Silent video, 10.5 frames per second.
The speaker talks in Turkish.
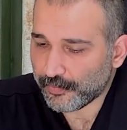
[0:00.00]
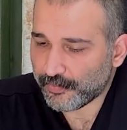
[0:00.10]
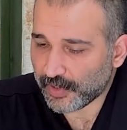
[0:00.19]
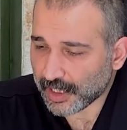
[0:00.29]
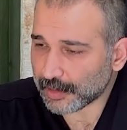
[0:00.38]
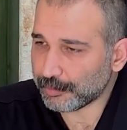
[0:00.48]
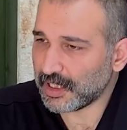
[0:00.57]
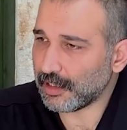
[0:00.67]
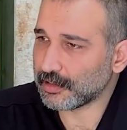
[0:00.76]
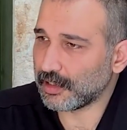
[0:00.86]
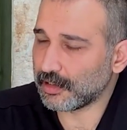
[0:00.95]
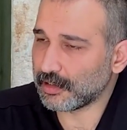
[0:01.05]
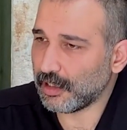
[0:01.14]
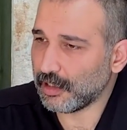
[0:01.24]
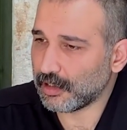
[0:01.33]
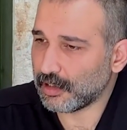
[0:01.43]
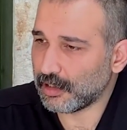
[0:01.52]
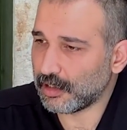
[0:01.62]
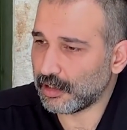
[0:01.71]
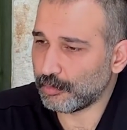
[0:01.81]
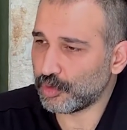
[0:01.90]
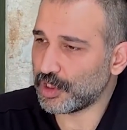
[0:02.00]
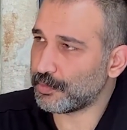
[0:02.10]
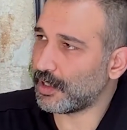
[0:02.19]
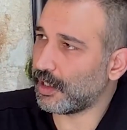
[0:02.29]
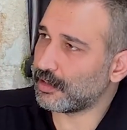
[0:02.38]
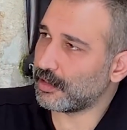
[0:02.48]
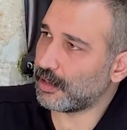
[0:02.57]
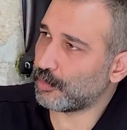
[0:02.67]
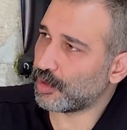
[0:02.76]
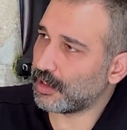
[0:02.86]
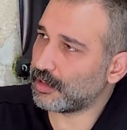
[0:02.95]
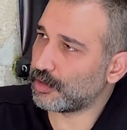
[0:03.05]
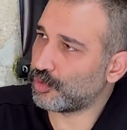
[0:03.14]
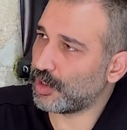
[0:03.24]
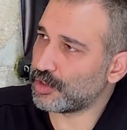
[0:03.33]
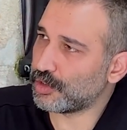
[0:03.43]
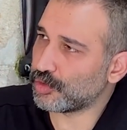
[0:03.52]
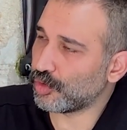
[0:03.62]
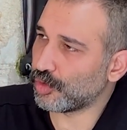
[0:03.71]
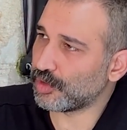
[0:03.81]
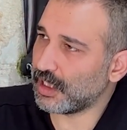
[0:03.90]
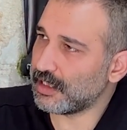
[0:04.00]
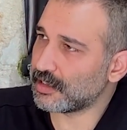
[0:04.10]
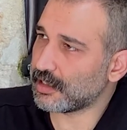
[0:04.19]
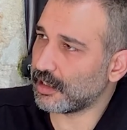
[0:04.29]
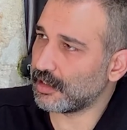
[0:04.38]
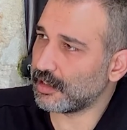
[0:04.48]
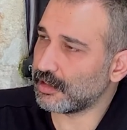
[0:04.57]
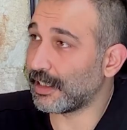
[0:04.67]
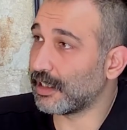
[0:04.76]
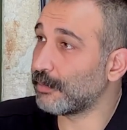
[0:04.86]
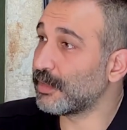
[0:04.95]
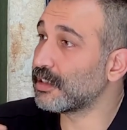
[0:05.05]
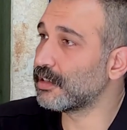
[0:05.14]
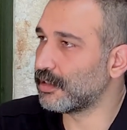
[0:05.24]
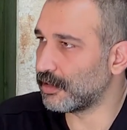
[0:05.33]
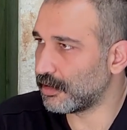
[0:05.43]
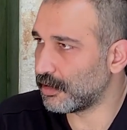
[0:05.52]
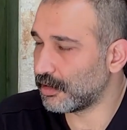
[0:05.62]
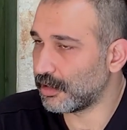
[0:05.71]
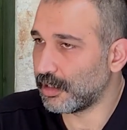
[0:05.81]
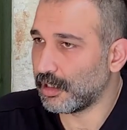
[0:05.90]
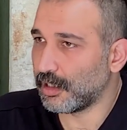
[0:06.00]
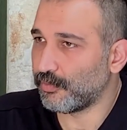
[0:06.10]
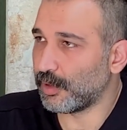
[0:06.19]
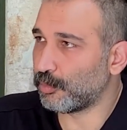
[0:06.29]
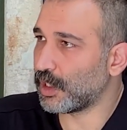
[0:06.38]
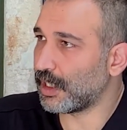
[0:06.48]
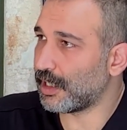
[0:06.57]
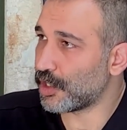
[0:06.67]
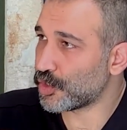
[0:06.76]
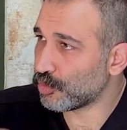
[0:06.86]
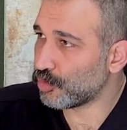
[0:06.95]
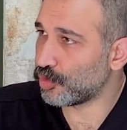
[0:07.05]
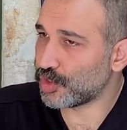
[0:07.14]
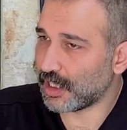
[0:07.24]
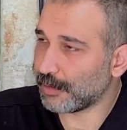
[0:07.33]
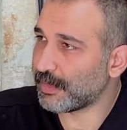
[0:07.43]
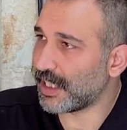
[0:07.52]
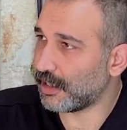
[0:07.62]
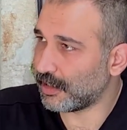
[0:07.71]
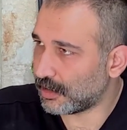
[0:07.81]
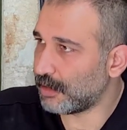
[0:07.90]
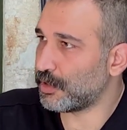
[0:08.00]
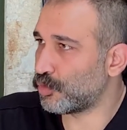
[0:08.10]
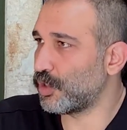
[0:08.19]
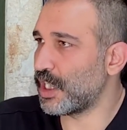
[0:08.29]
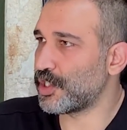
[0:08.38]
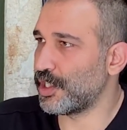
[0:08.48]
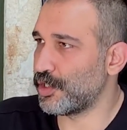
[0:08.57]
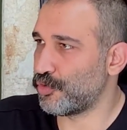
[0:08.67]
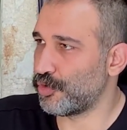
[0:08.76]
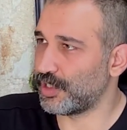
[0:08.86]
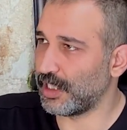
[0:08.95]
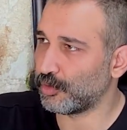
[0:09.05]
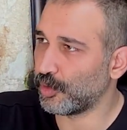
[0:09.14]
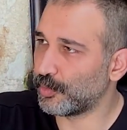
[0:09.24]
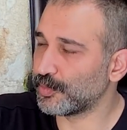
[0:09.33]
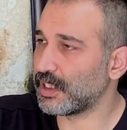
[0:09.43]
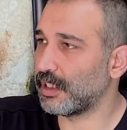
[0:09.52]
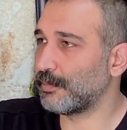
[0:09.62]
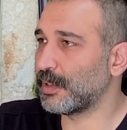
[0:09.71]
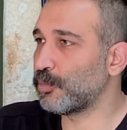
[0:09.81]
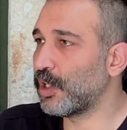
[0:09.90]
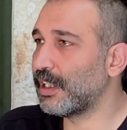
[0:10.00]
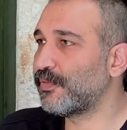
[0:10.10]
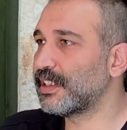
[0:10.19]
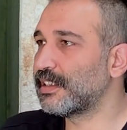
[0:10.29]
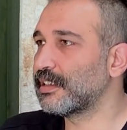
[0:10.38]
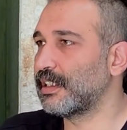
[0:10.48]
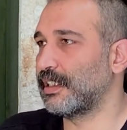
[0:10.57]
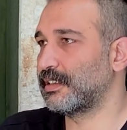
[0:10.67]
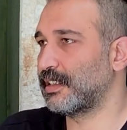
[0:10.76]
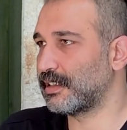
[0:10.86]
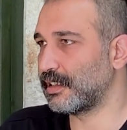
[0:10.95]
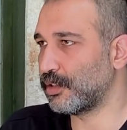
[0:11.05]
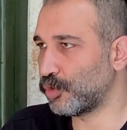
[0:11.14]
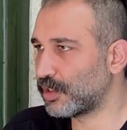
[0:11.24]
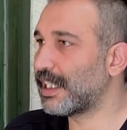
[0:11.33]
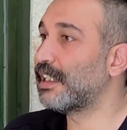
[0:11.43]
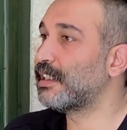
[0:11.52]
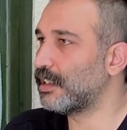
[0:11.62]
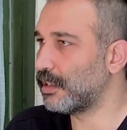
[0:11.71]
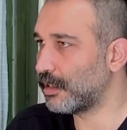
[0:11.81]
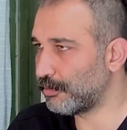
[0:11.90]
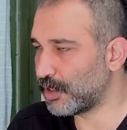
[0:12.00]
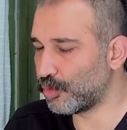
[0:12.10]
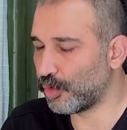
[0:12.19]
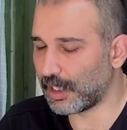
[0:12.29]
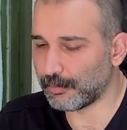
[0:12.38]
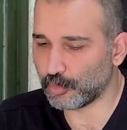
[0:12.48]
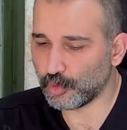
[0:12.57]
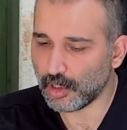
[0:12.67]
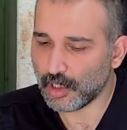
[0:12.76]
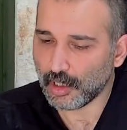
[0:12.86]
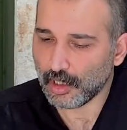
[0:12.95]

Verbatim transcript: Fakat bir yandan da e, müthiş bir antidemokratik sürecin sonunda insanların dayanamadığını ve buna karşı duracağını beyan ettiği bir süreçte yaşıyoruz. Yani toplumsal anlamda muhalefetin de sesinin Şu yükseldiği bir dönem bu.